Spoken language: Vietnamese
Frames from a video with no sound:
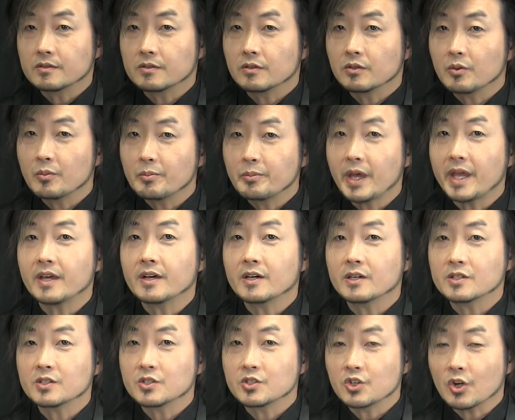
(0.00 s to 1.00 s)
lùm bề
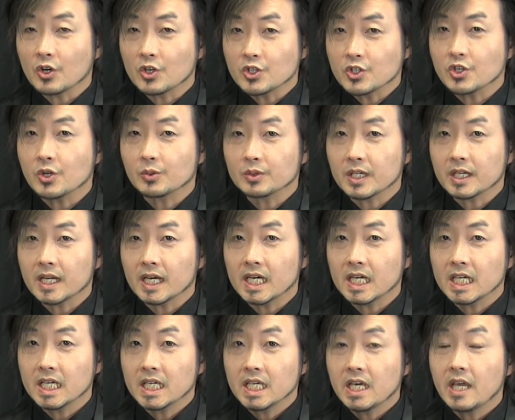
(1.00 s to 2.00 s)
hơn rõ rộng thế nào
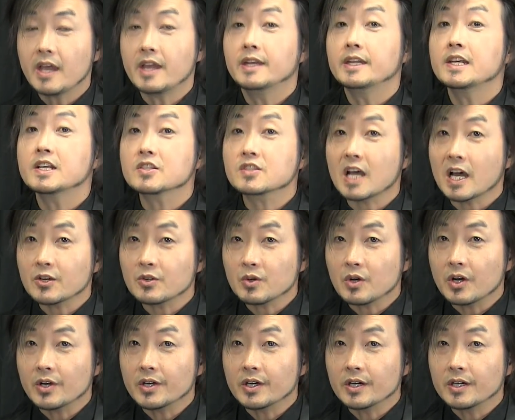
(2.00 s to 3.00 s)
em nên sao rồi
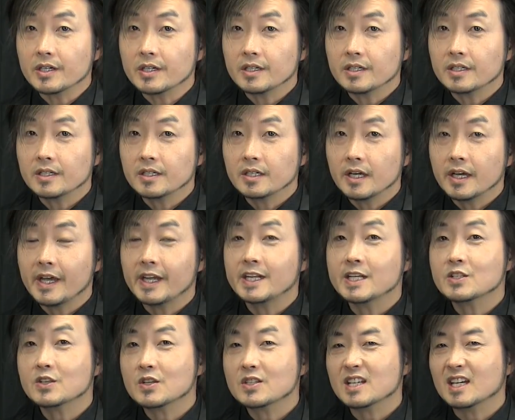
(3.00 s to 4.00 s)
khó nó em
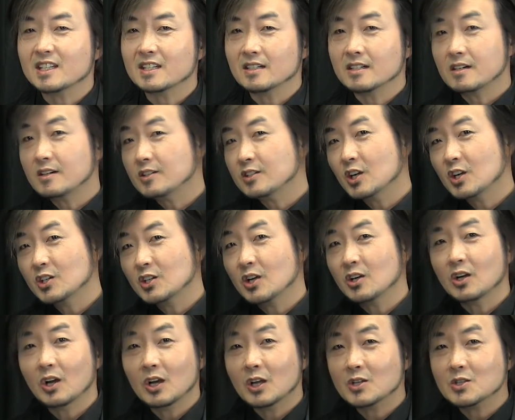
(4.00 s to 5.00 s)
nên xót xa thì ơ nó
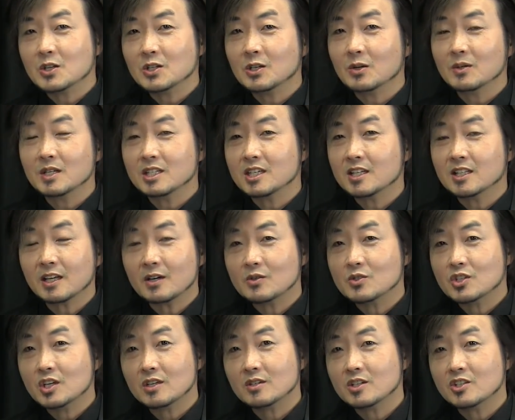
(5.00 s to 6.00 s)
nó là lo sao nó lấy chế tiêu
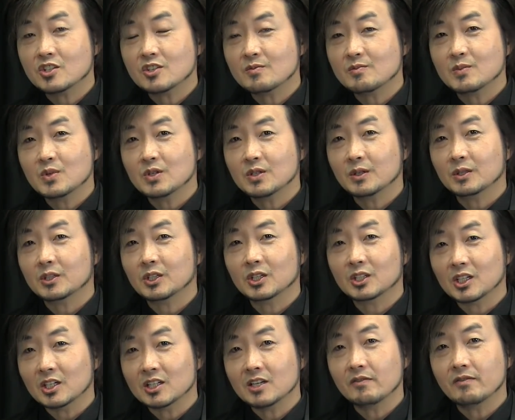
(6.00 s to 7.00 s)
không chơi chỉ mua lo to
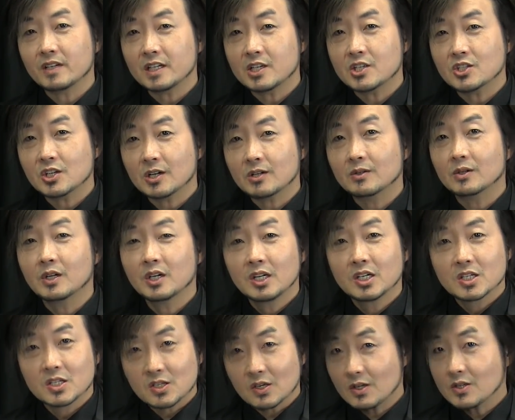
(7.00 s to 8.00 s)
tới DVD cho lo
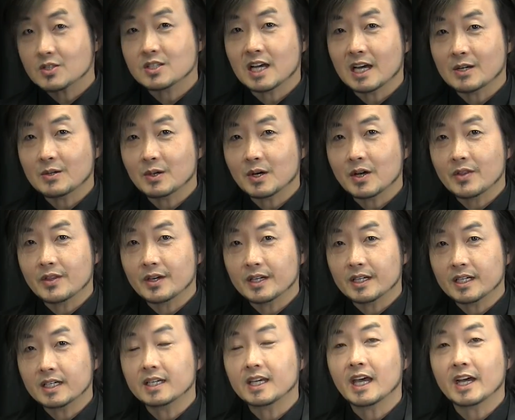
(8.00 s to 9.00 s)
xót xa rồi còn tới
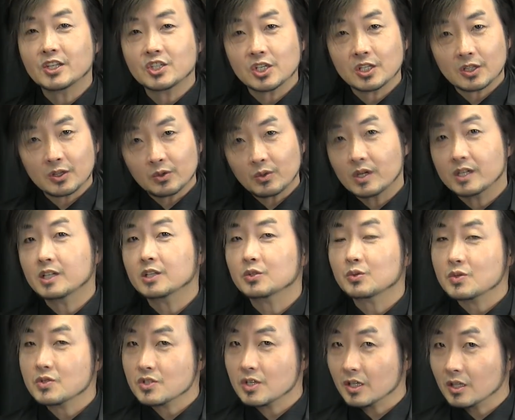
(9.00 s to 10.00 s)
đó ấy à, chỉ tua này
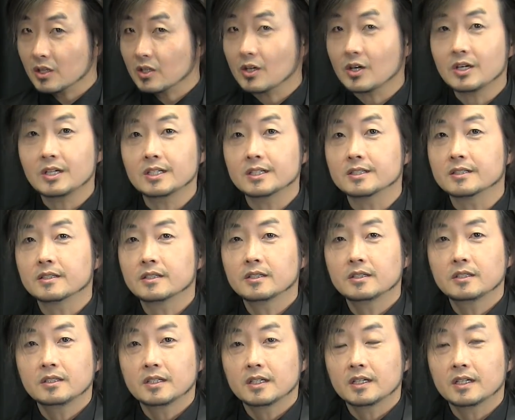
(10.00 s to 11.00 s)
tua xót to lờ
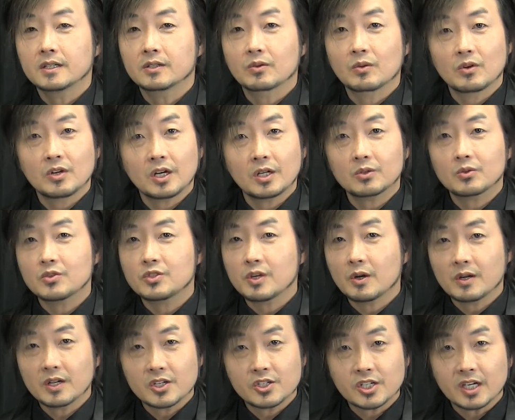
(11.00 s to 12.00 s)
tôi lo tôi
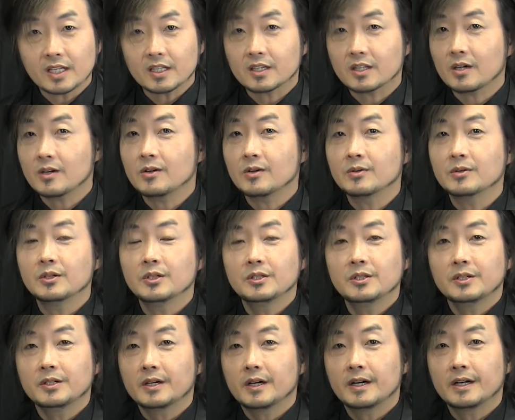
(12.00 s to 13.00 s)
vô là sai tàu
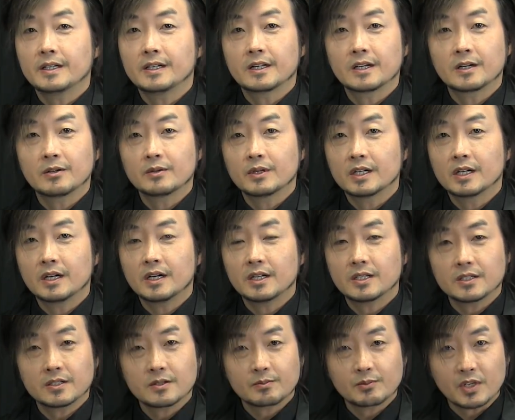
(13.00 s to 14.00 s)
ấy nào
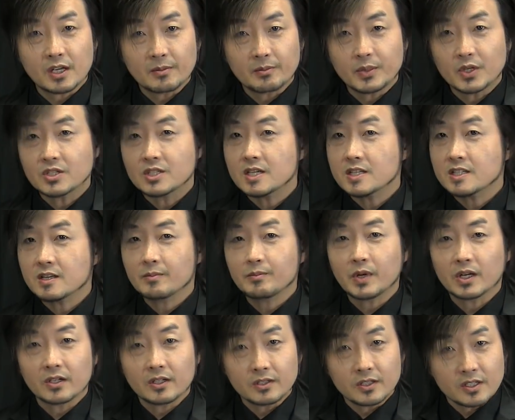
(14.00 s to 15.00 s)
họ chở bằng chỉ chở
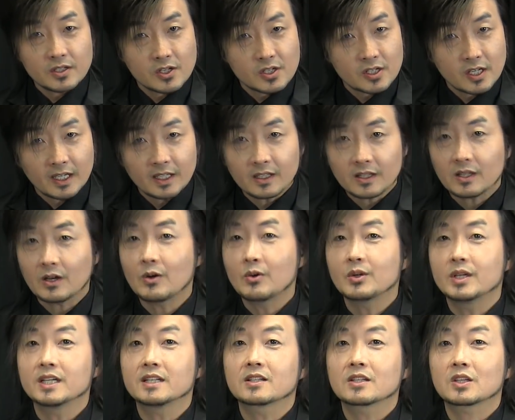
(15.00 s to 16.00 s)
bằng lo những sai tàu
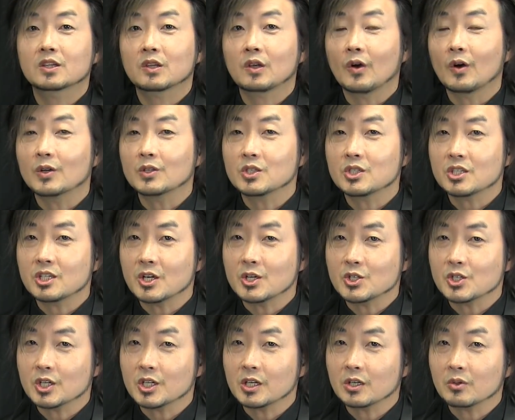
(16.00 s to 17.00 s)
để thọ chờ
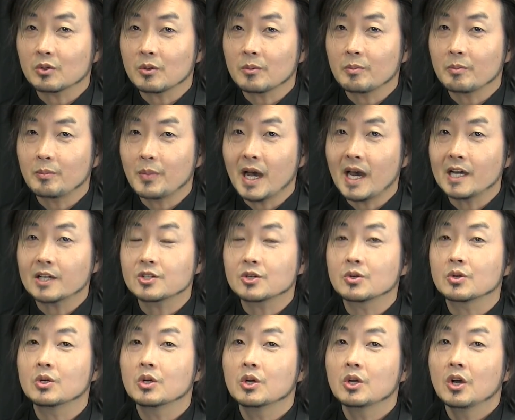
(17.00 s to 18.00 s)
sẽ để tôi ba
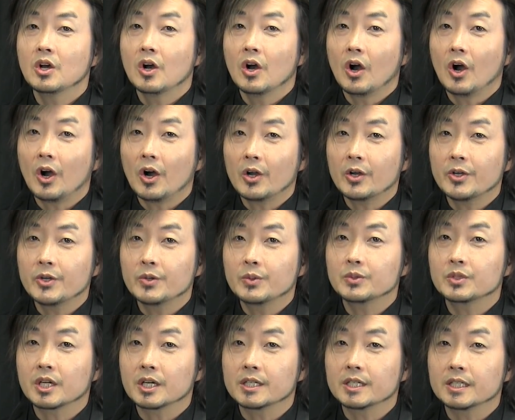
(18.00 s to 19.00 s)
rồi o
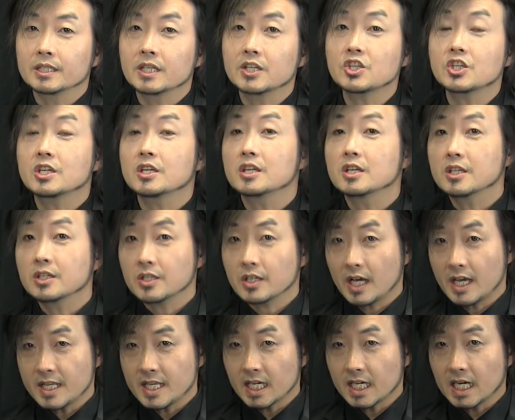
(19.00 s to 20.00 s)
nung tớ nè tất sĩ
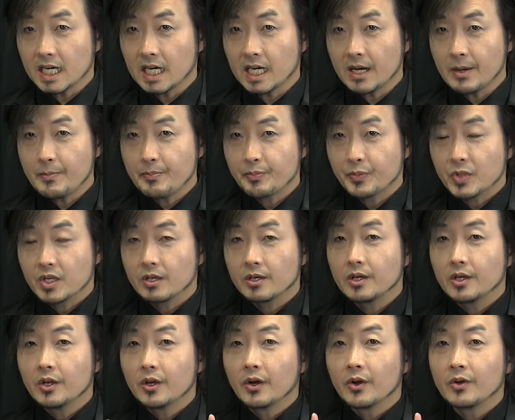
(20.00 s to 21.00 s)
hay chắc khá
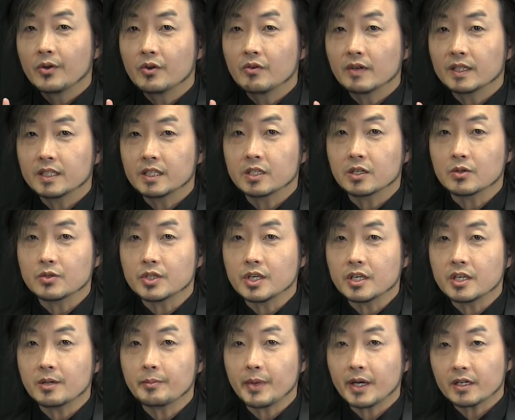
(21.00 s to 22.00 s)
nung còn thi cầu
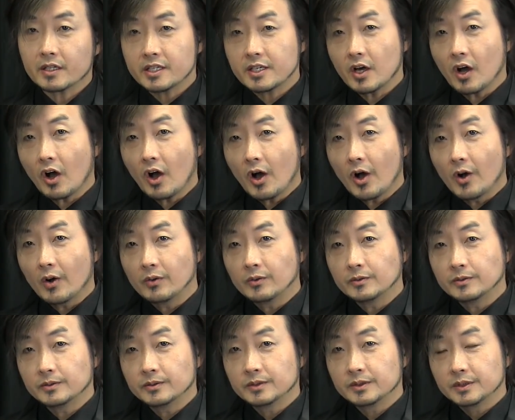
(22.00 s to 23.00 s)
gì ya bé khi o
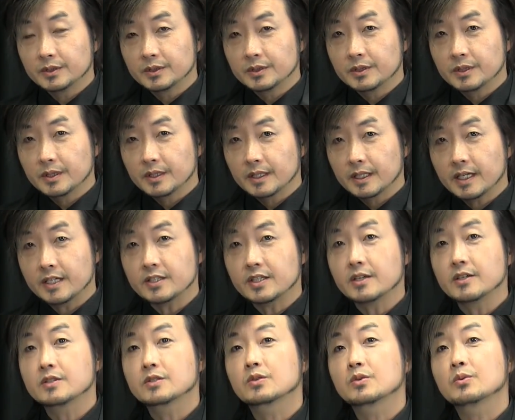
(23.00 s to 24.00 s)
hông nè
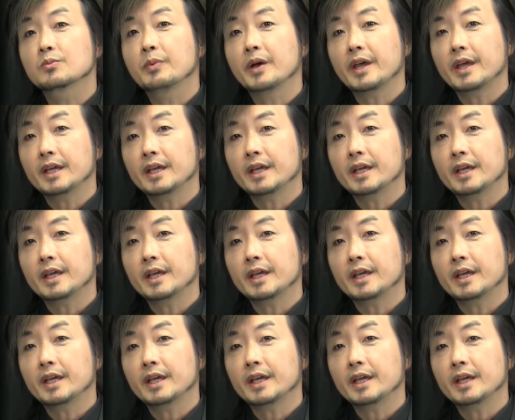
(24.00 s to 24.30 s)
chỉ tụ phải